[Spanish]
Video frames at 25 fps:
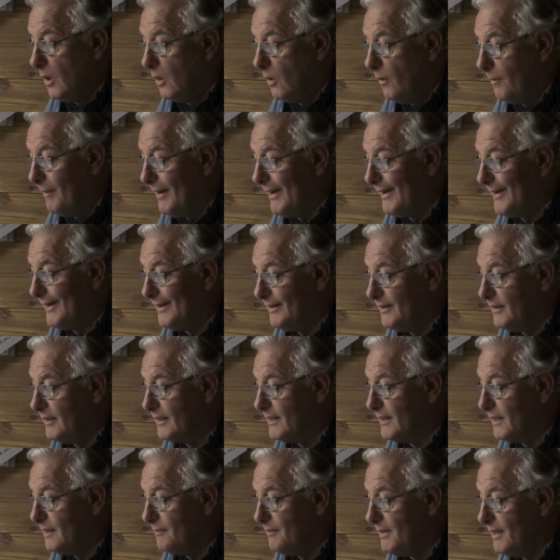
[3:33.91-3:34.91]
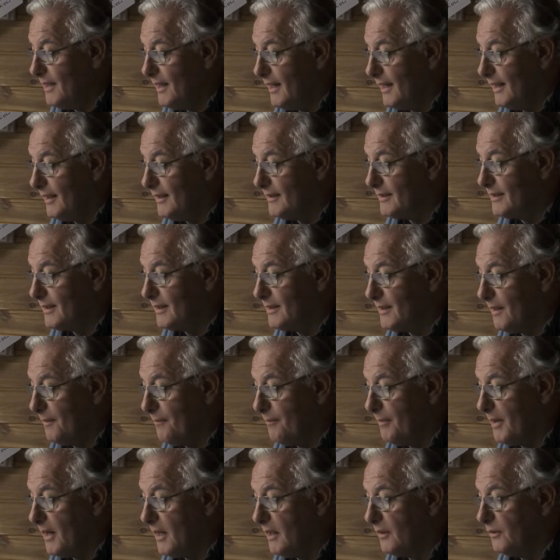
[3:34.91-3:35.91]
Los más grandes criminales
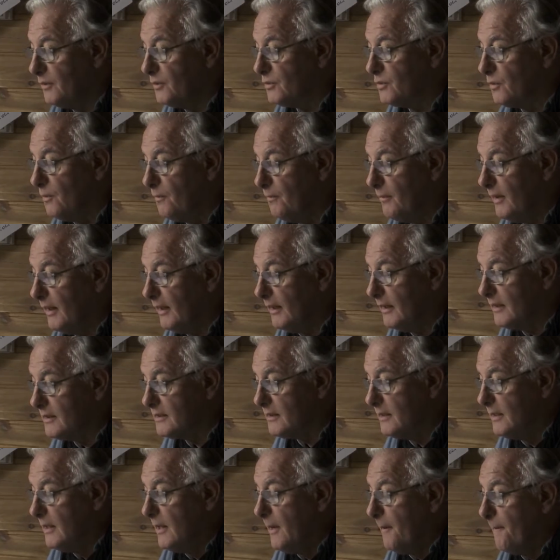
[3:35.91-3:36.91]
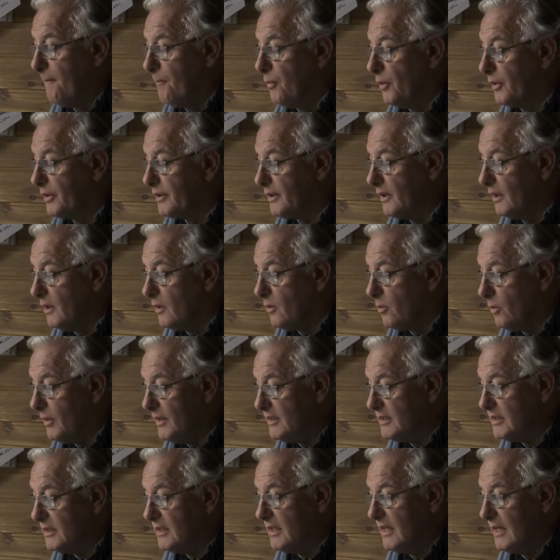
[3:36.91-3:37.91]
están pagando sus males porque el
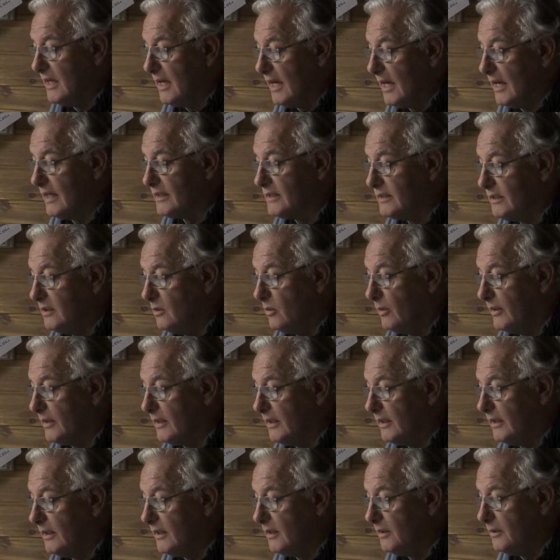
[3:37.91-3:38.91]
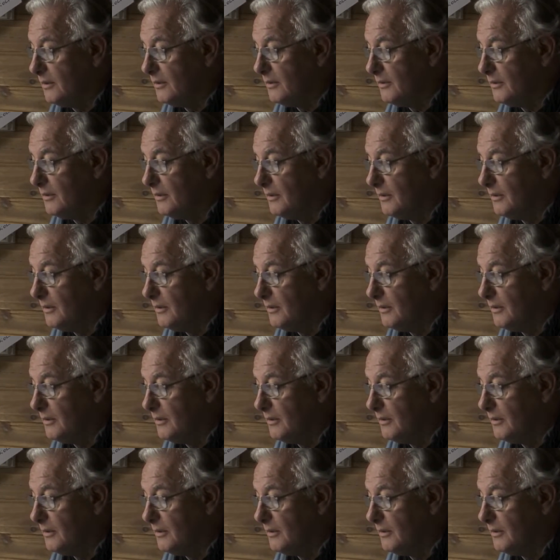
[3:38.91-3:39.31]
juez así lo ha querido.